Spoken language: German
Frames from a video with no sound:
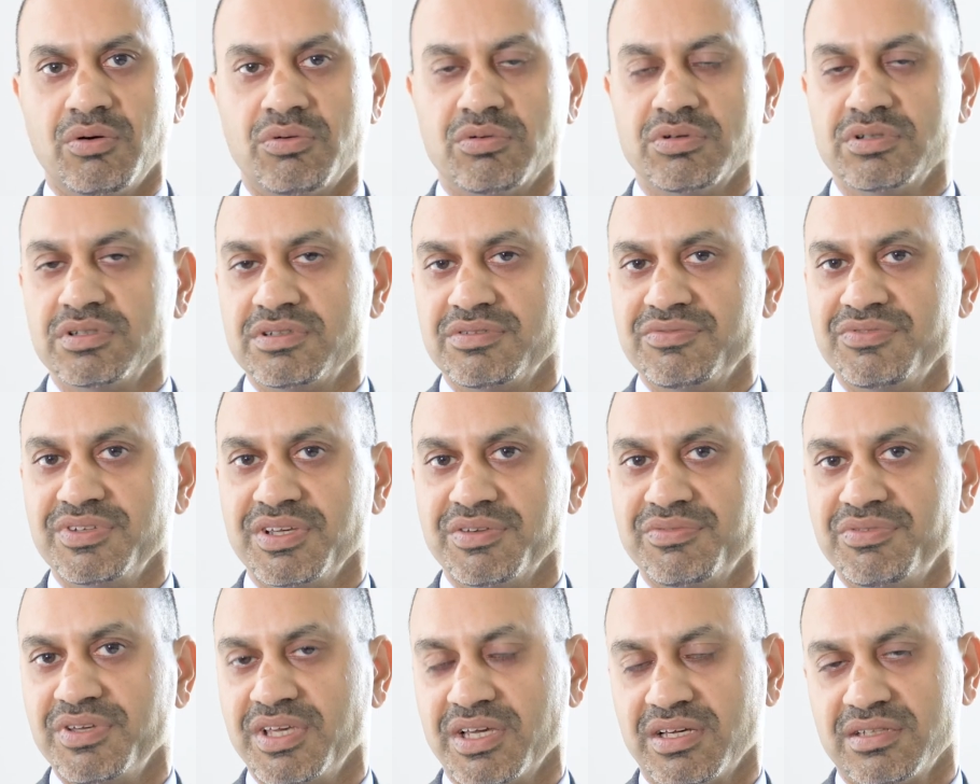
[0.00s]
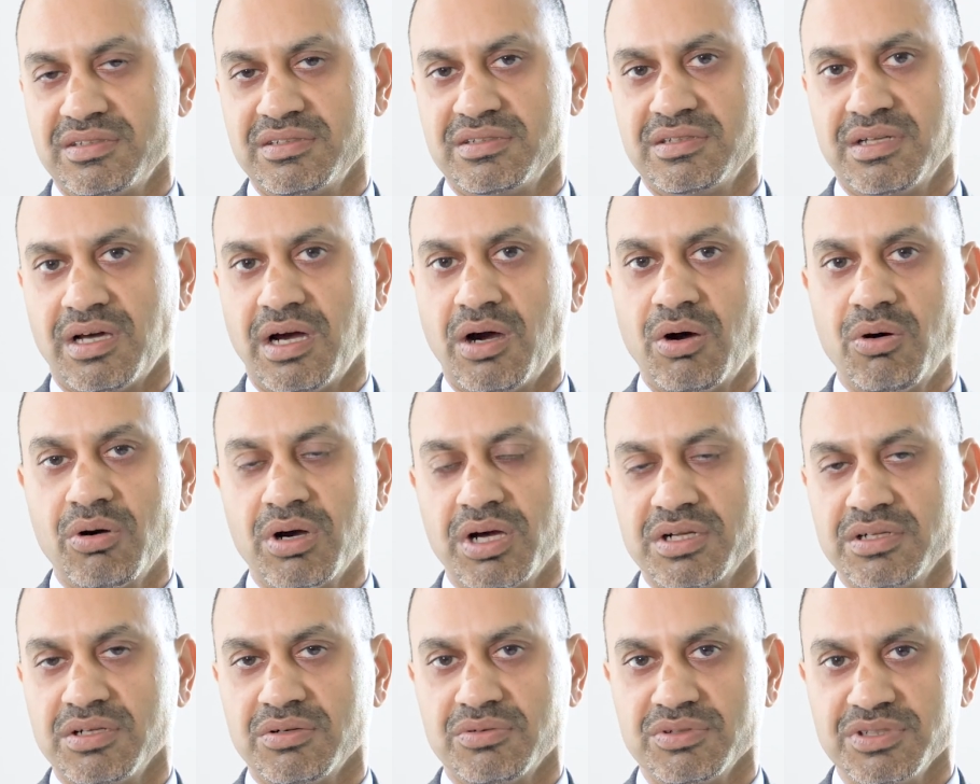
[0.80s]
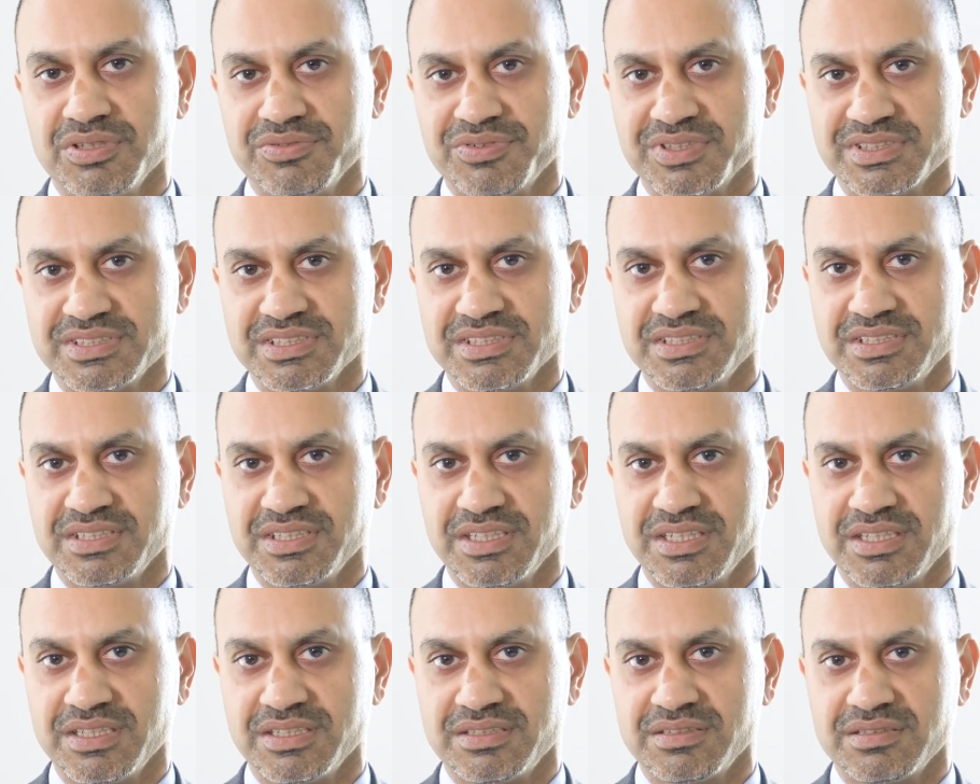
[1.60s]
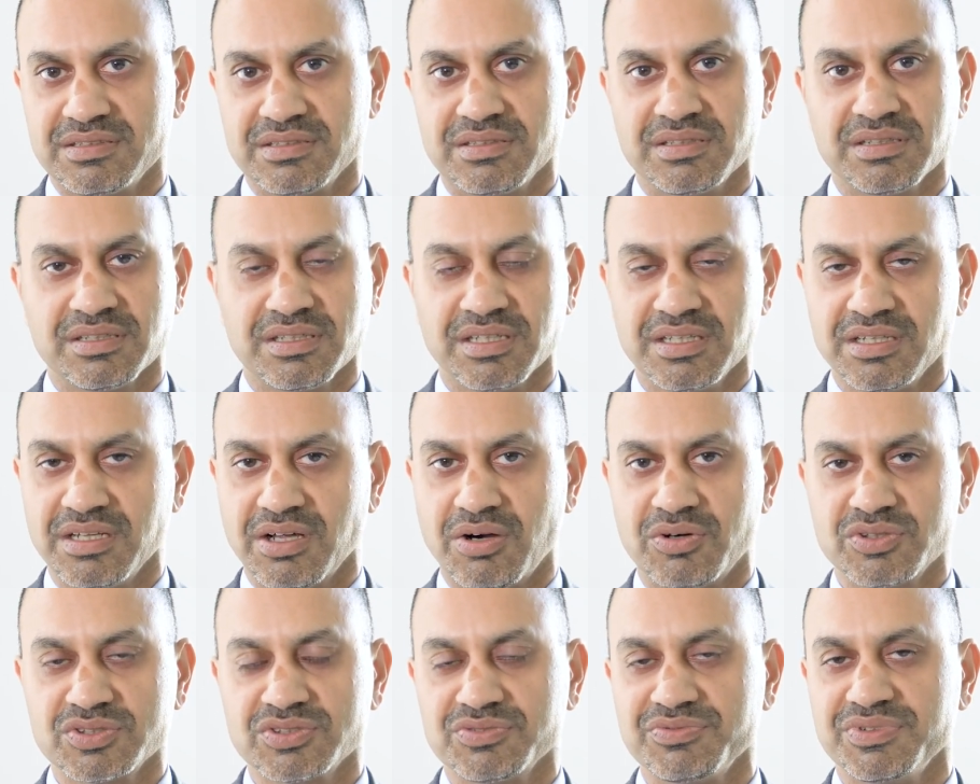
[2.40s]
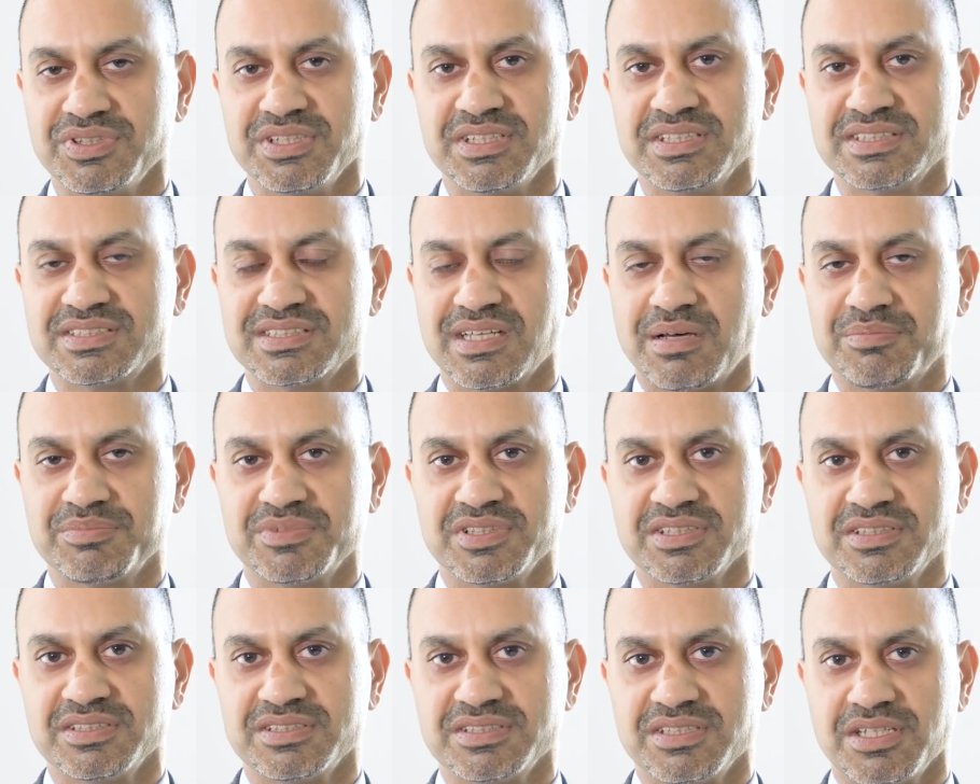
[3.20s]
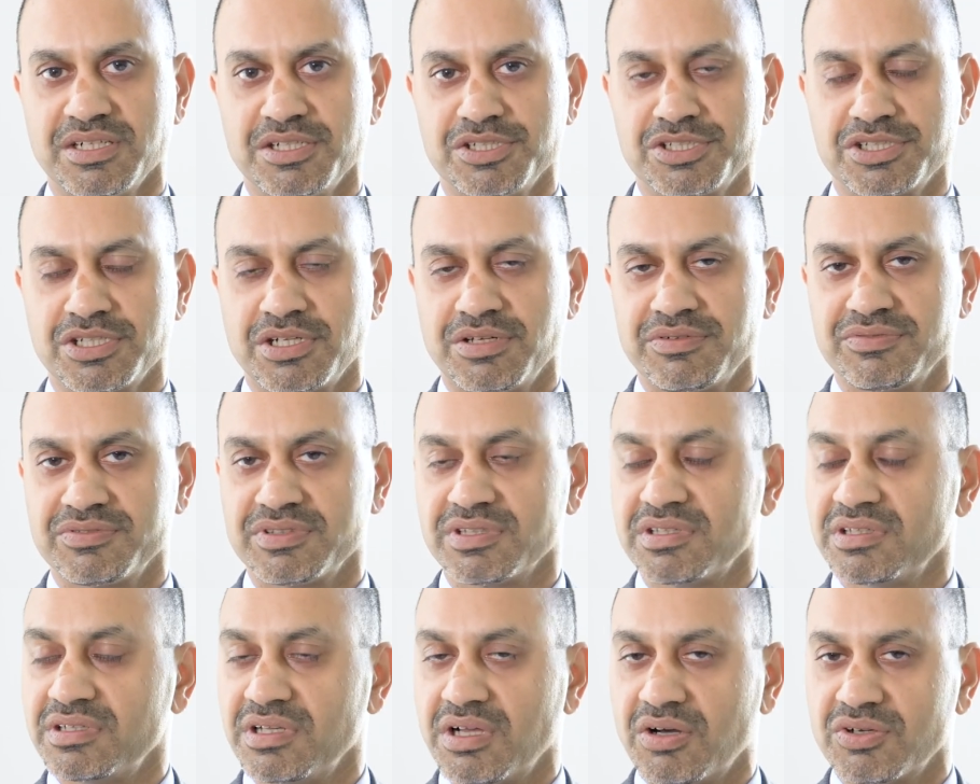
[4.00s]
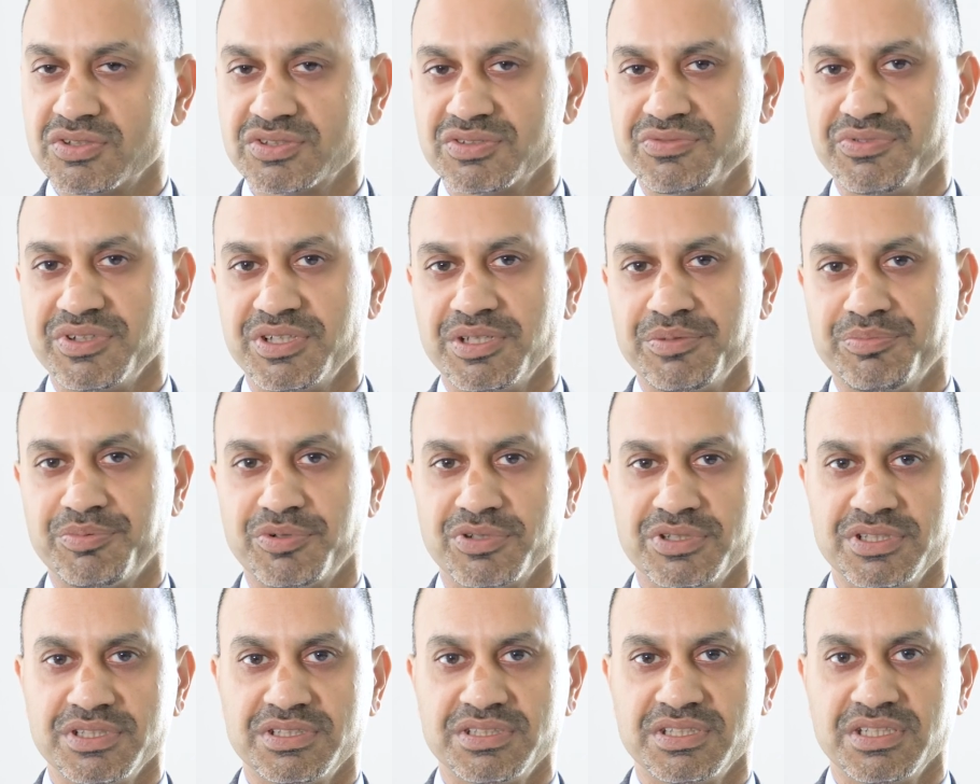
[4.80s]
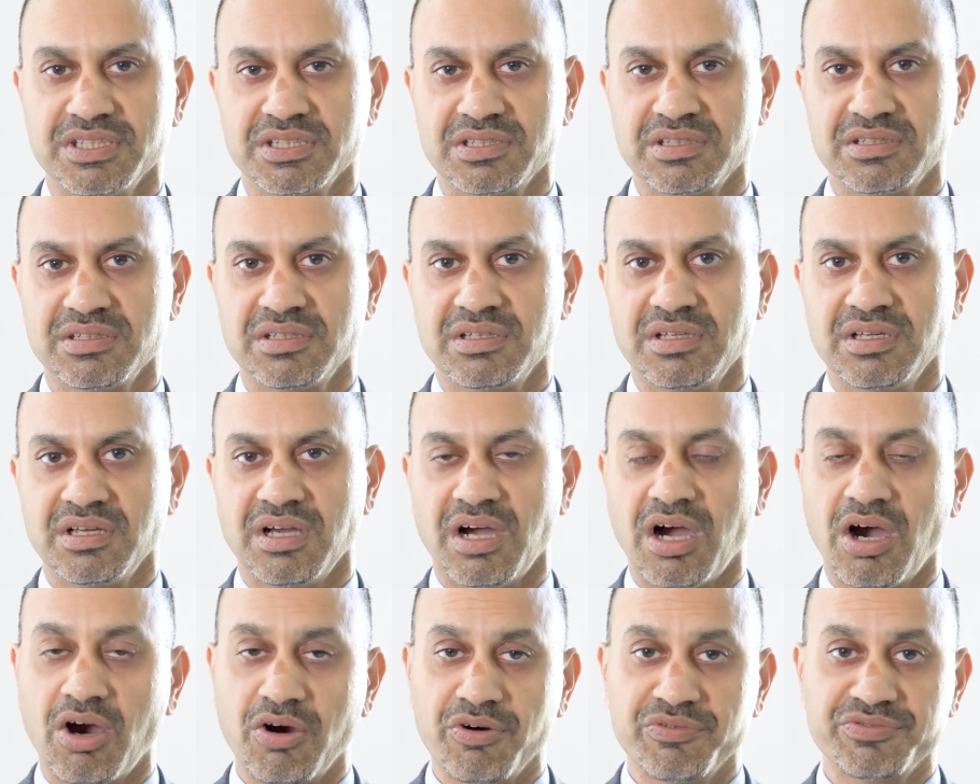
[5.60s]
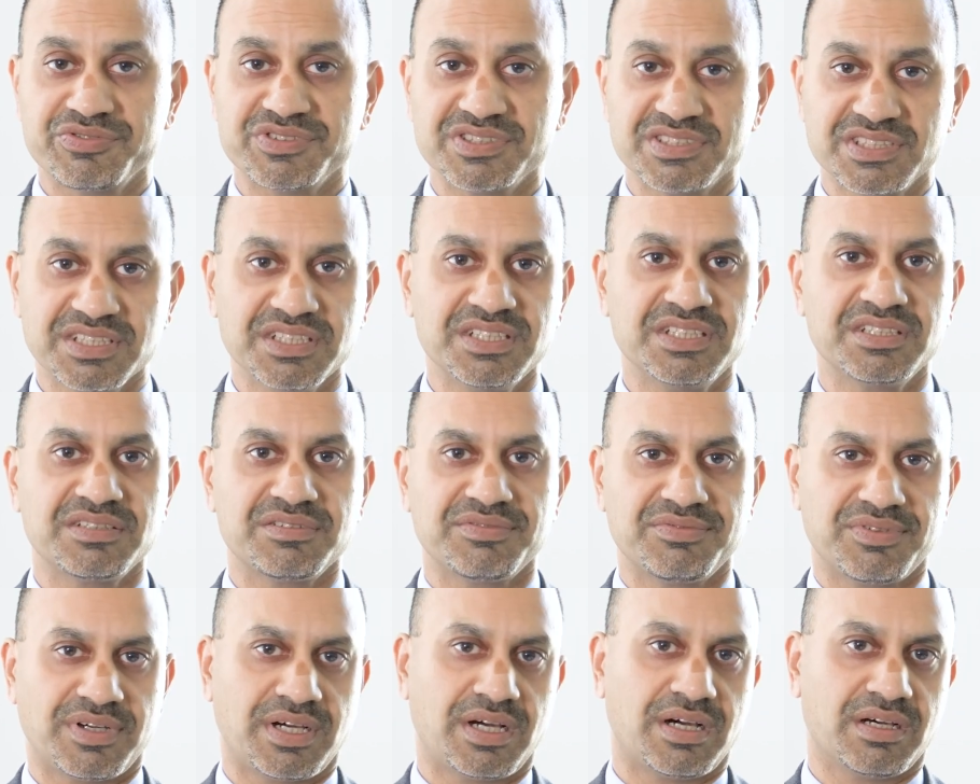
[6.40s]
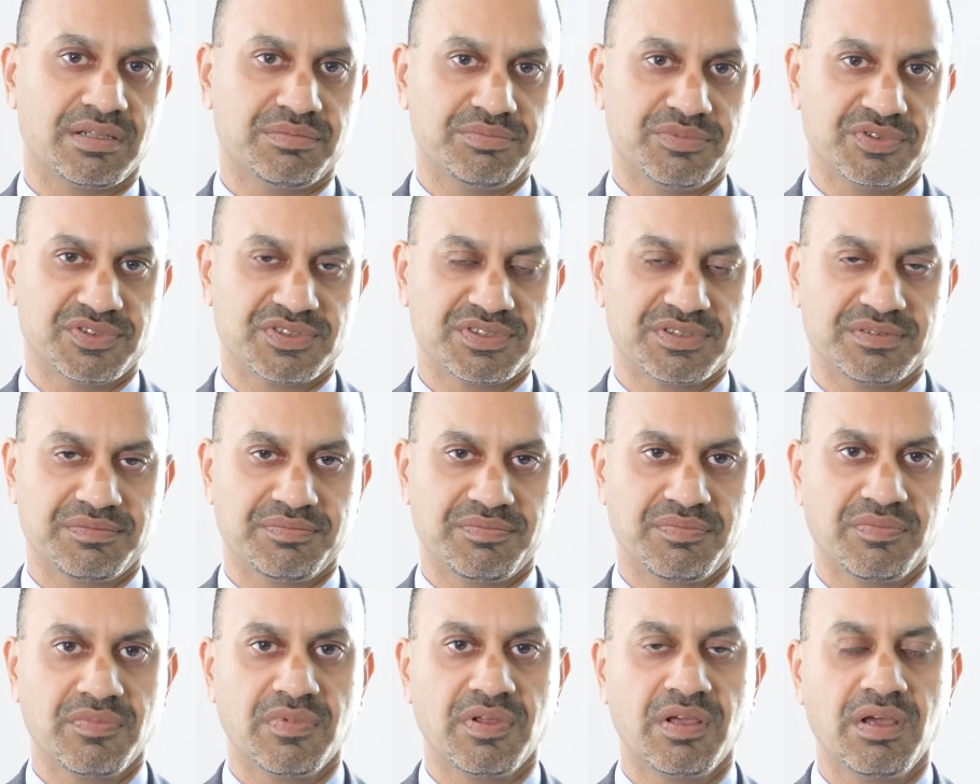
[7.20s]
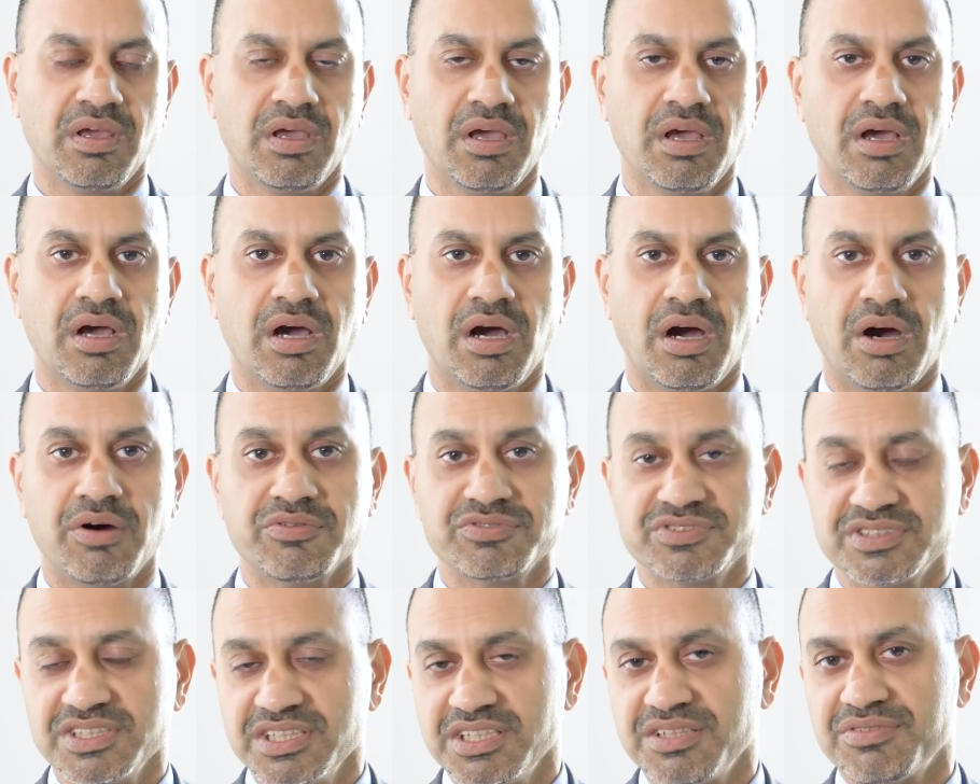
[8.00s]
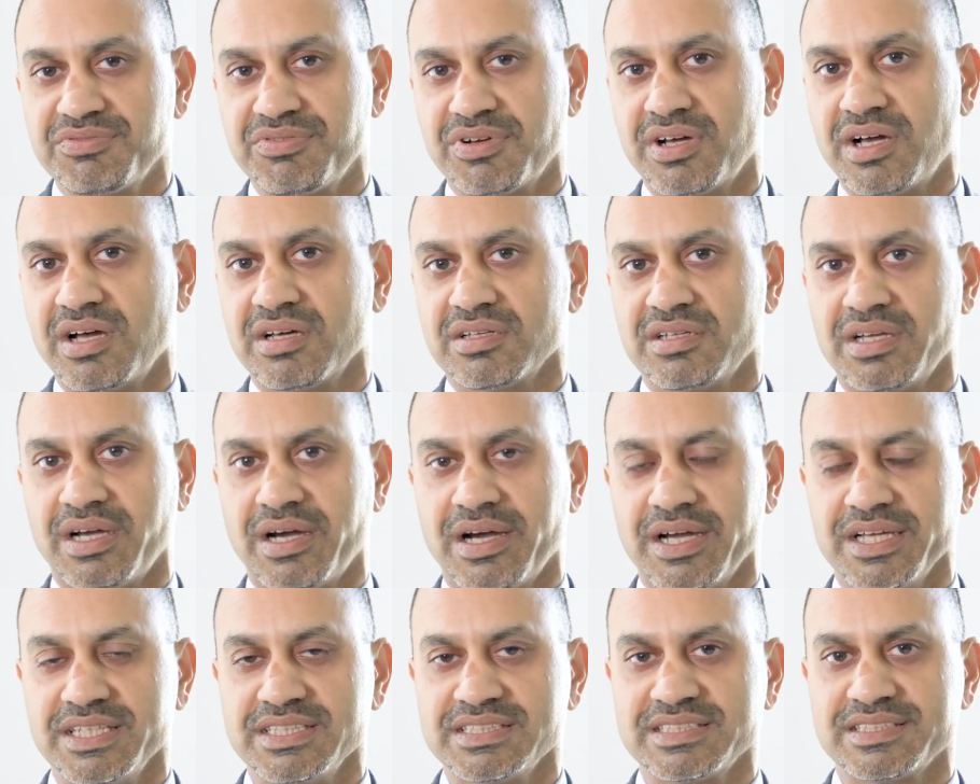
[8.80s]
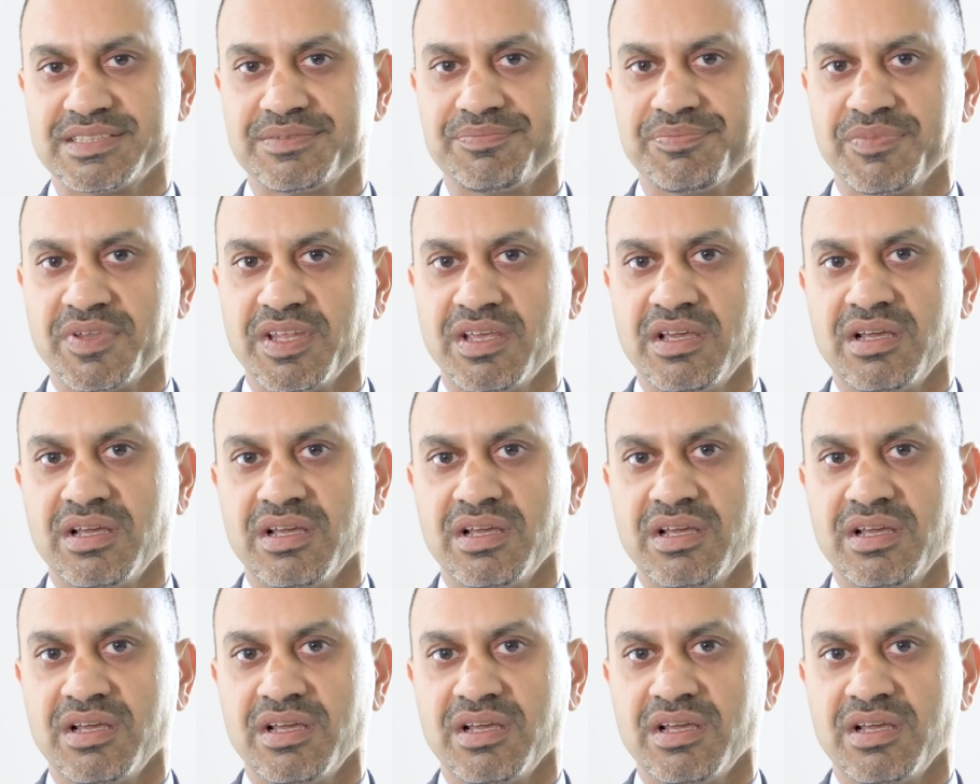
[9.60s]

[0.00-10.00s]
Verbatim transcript: Und wir werden auch an der Universität, genauso wie die gesamte Gesellschaft, genauso wie die Politik, auf Sicht fahren müssen. Auf Sicht fahren heißt,